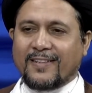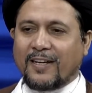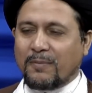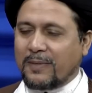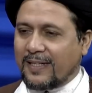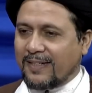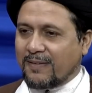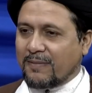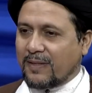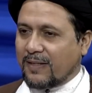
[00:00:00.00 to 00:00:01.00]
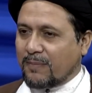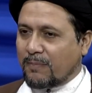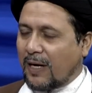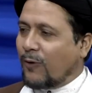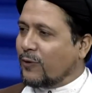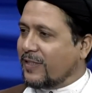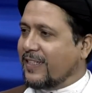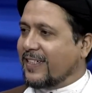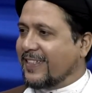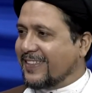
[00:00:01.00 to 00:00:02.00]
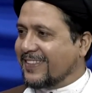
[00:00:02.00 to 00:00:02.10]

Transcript: घर में एक माँ होती है